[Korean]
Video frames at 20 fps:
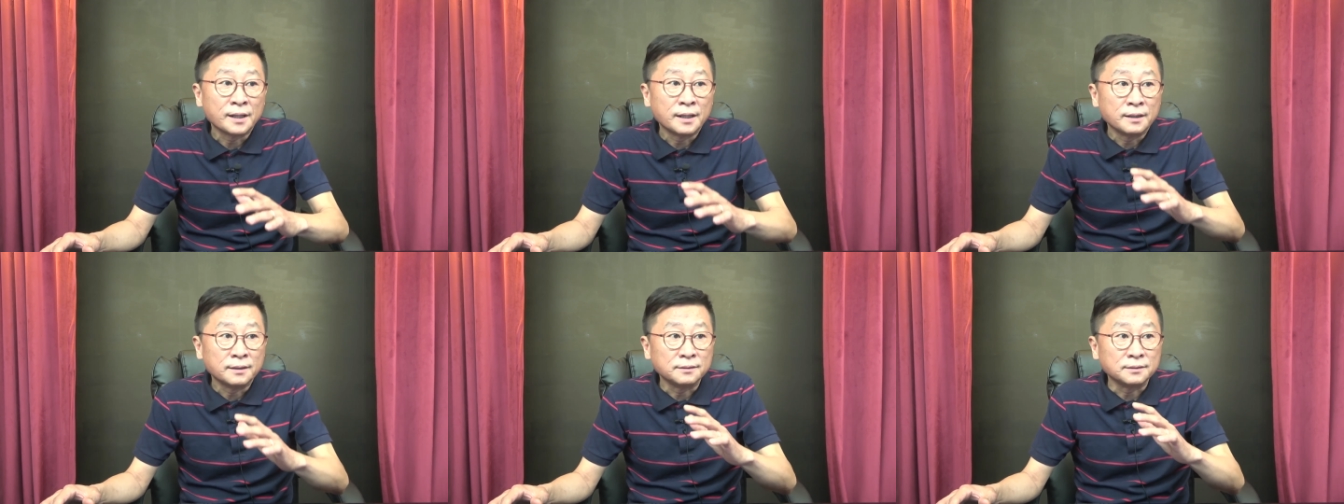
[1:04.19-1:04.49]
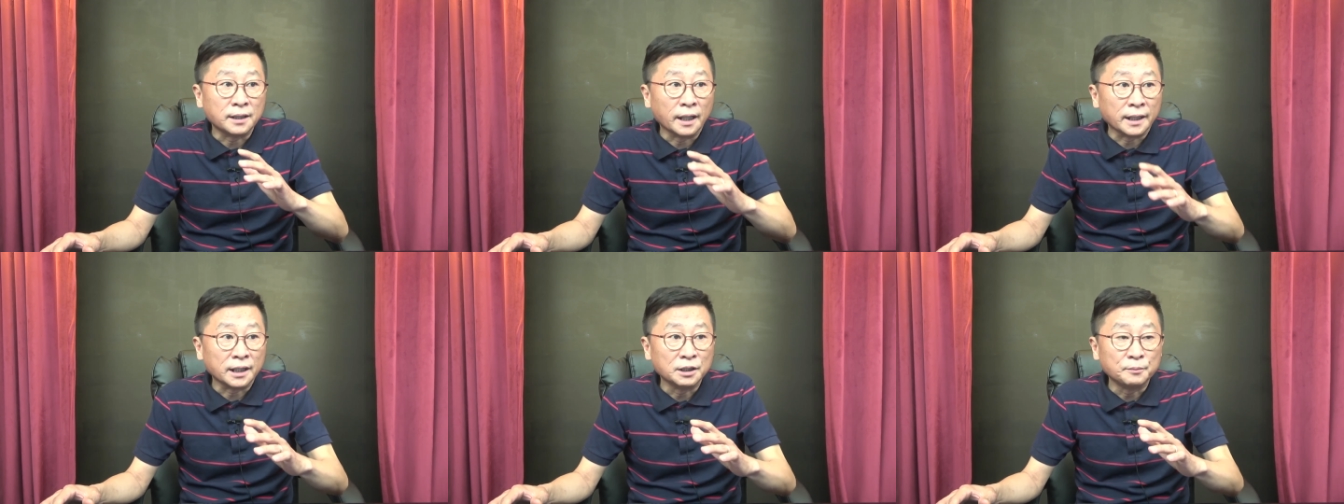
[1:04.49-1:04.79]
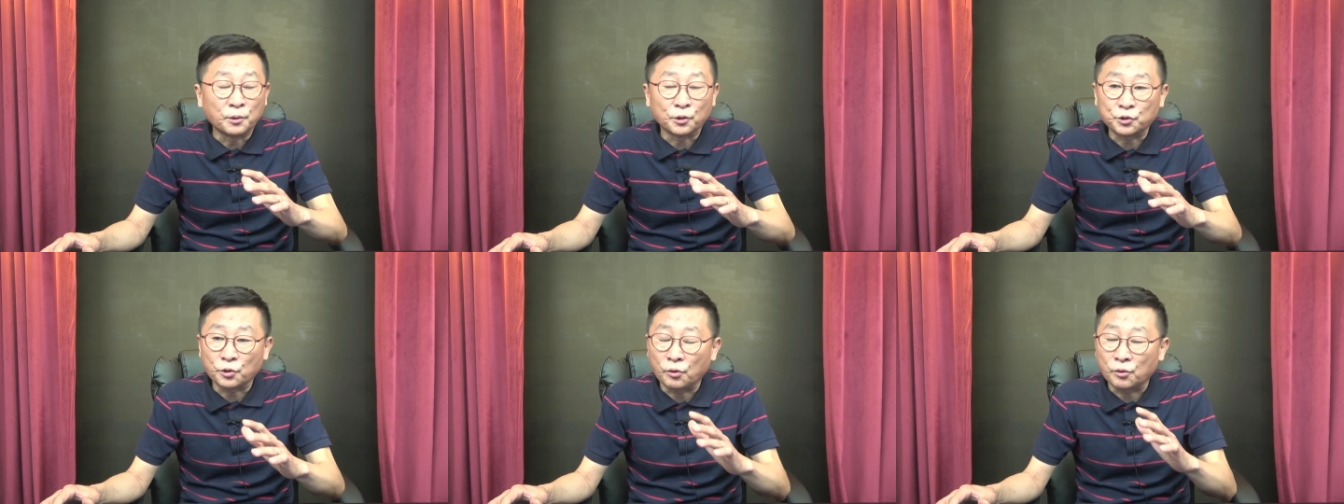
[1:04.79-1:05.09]

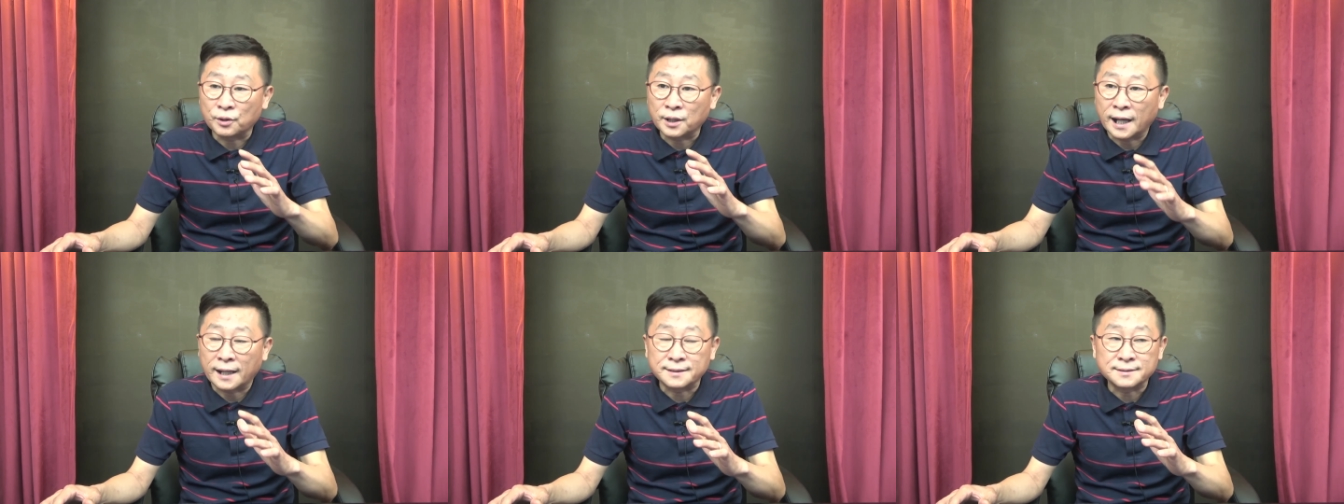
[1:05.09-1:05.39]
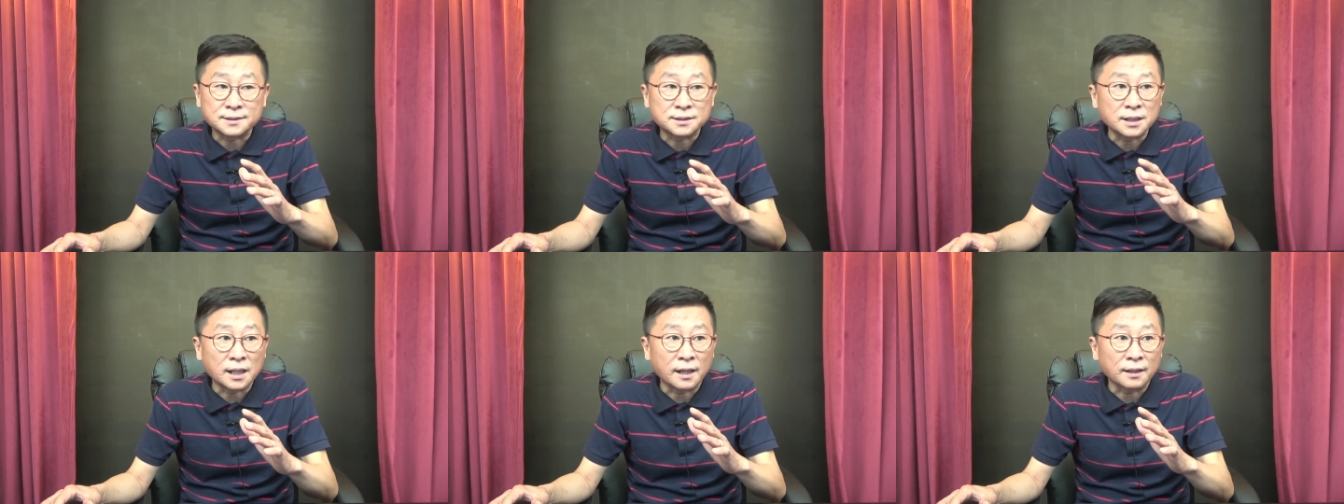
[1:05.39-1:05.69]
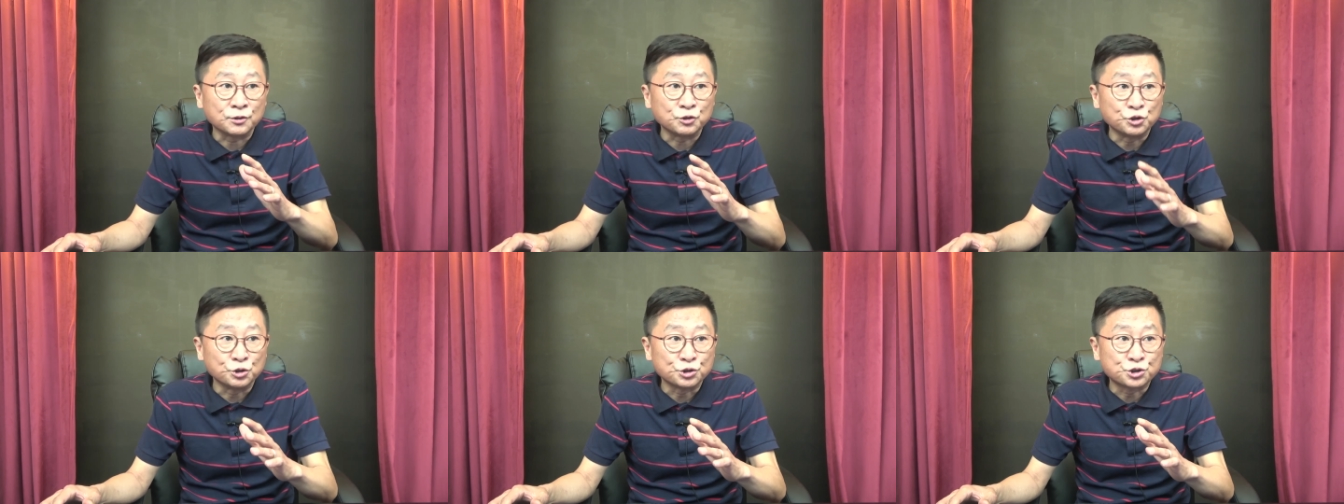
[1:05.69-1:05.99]
네이버도
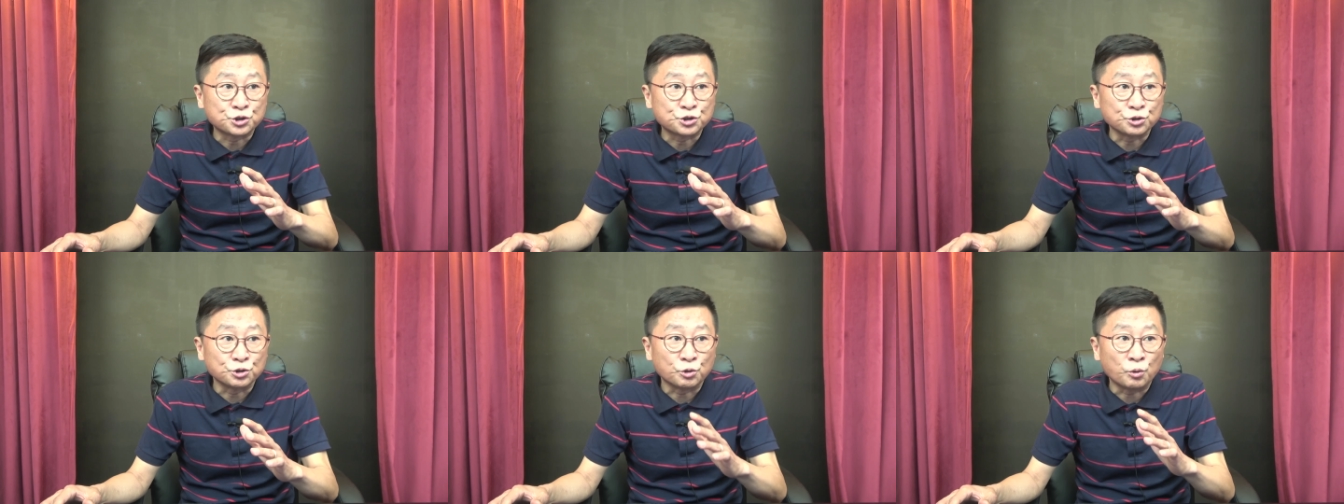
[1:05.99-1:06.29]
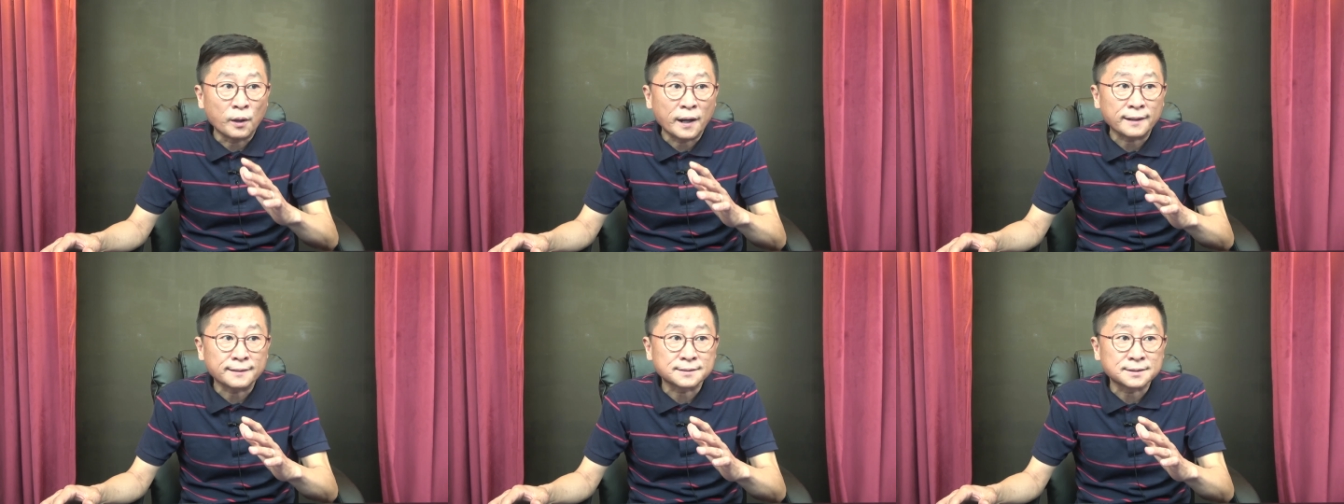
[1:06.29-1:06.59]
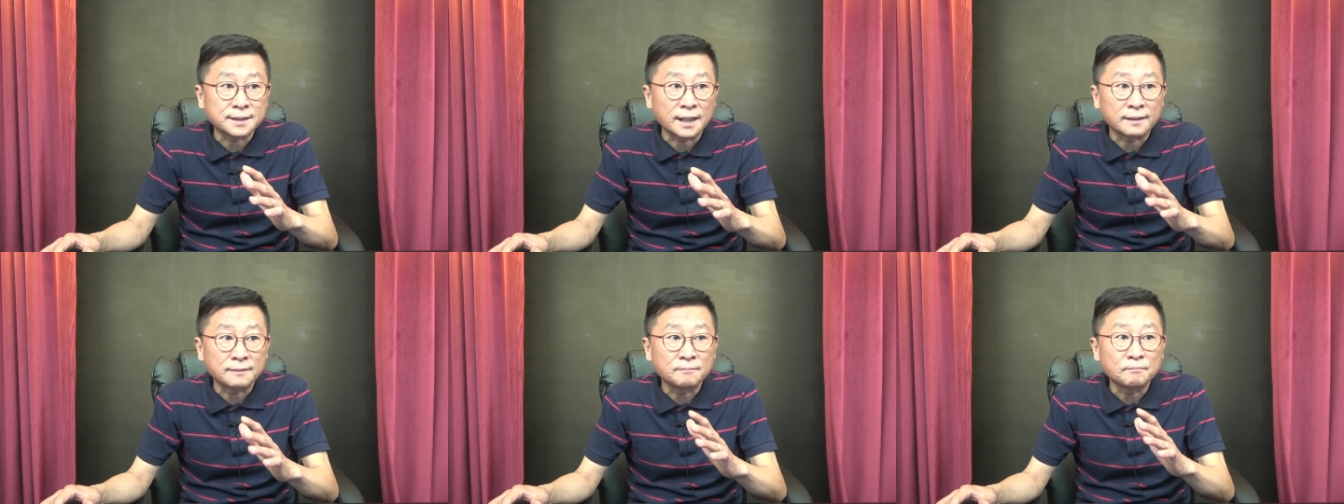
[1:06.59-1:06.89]
가짜뉴스
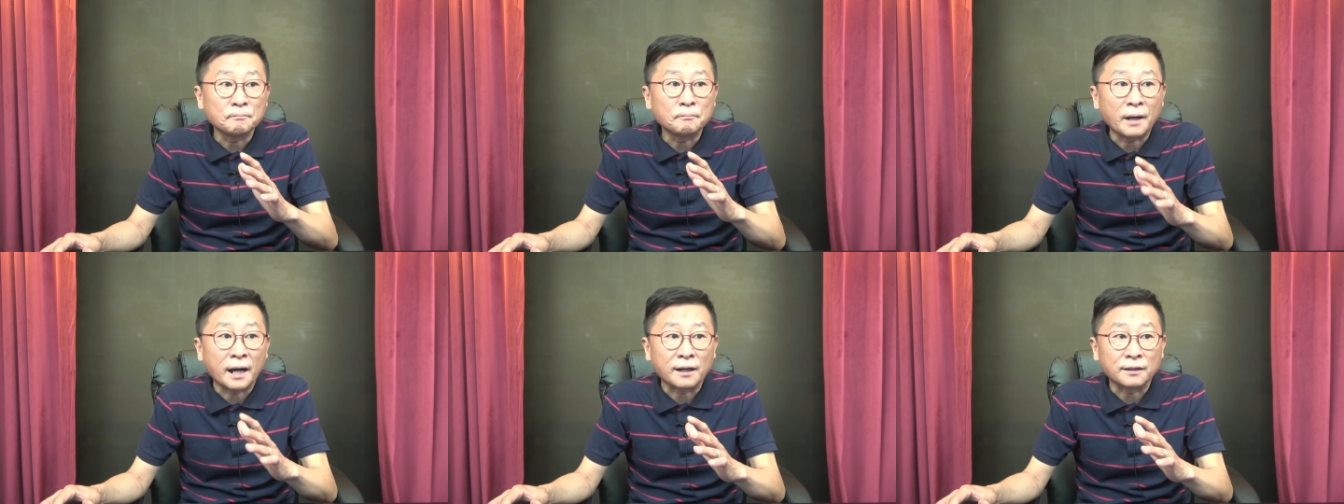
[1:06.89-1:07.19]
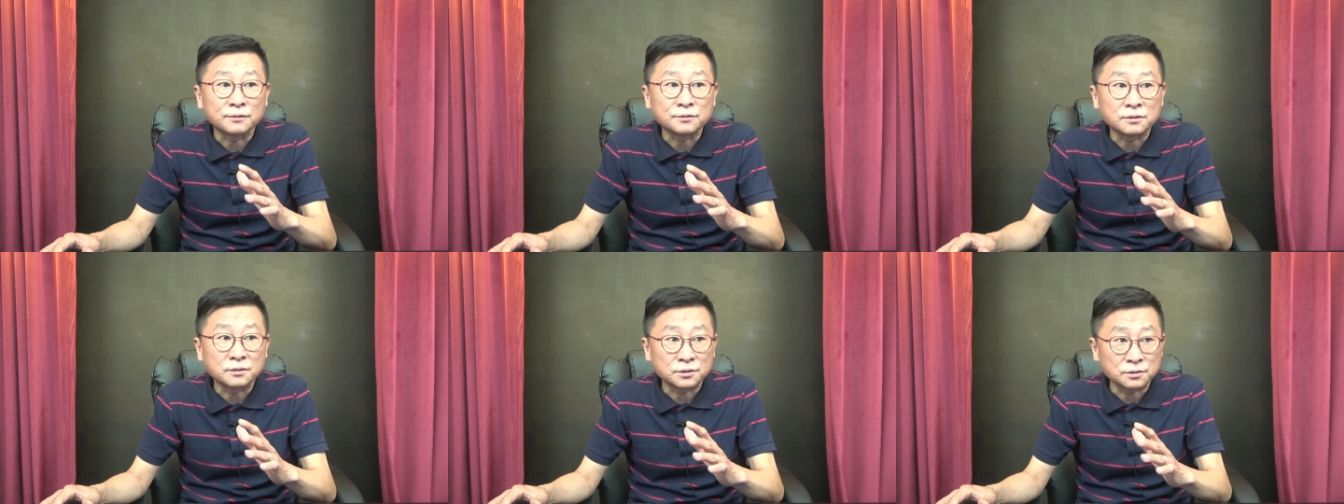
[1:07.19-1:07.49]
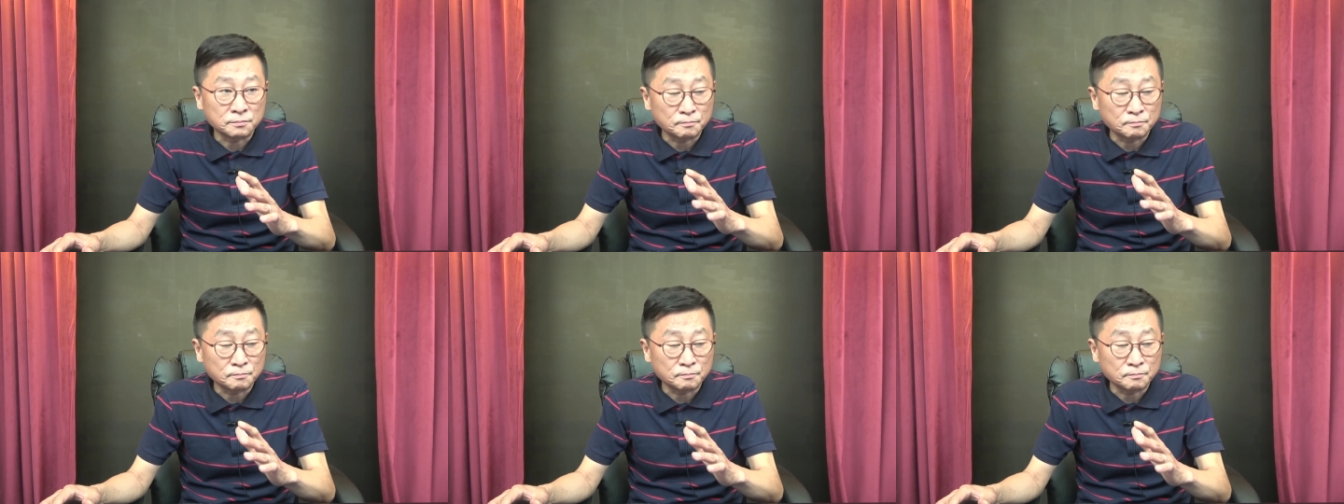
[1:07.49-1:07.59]
확산 방,